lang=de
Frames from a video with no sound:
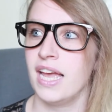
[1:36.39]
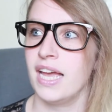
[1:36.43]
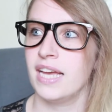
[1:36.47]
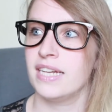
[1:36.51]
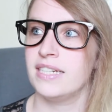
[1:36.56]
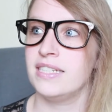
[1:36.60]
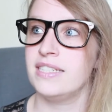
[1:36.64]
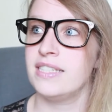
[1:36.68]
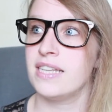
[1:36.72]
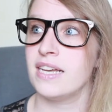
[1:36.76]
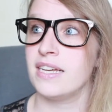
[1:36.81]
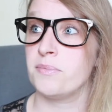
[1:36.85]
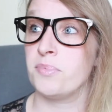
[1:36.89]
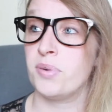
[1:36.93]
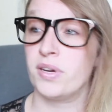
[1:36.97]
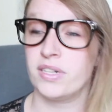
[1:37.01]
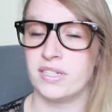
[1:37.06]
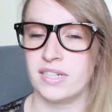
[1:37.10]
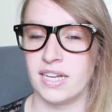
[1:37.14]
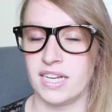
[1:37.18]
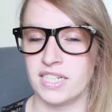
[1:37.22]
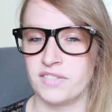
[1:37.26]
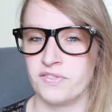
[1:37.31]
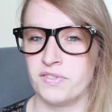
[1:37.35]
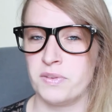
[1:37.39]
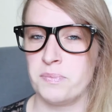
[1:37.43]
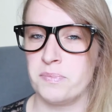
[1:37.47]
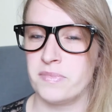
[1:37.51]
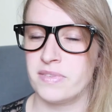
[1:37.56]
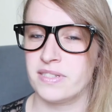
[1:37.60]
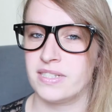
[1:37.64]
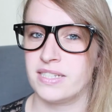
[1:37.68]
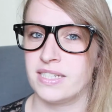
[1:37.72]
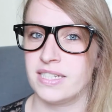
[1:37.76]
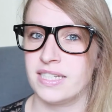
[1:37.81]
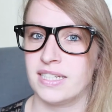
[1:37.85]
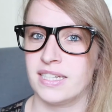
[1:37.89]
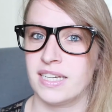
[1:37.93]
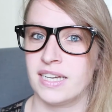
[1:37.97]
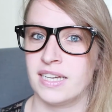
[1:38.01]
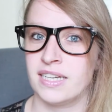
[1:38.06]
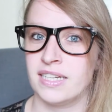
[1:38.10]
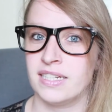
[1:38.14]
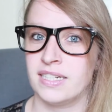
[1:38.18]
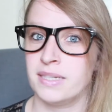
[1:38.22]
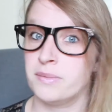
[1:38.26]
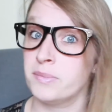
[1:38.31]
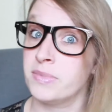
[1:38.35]
dieser Podcast widmet sich
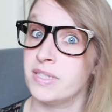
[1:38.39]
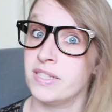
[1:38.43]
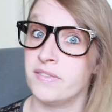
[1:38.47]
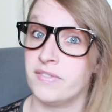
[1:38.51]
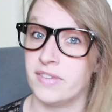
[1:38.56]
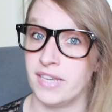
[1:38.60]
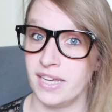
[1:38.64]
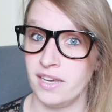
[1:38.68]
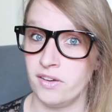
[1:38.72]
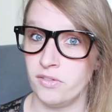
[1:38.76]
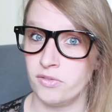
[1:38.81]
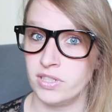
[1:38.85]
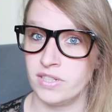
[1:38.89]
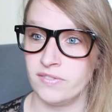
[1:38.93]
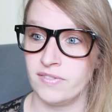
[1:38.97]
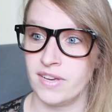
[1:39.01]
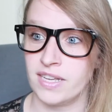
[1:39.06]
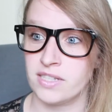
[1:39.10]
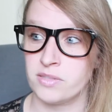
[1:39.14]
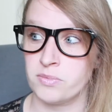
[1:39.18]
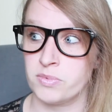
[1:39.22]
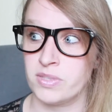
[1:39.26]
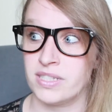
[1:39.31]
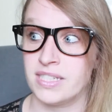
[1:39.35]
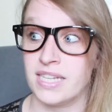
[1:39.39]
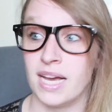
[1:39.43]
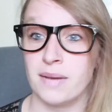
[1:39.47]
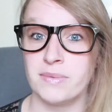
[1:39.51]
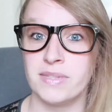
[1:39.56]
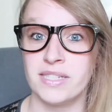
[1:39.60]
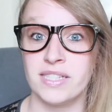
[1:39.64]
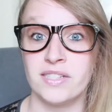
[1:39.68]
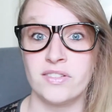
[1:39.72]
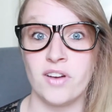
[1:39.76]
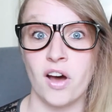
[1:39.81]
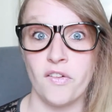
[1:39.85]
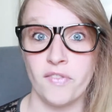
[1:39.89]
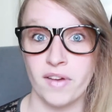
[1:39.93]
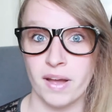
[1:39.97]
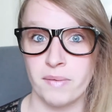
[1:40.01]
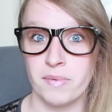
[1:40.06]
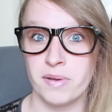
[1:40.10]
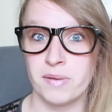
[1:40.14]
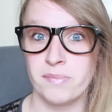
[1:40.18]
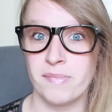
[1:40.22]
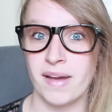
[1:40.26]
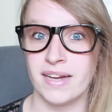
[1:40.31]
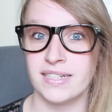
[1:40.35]
äh, dem Stephen King-Universum und sie haben sich zur Aufgabe
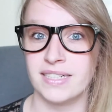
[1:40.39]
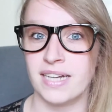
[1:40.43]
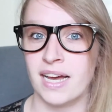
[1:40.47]
gemacht,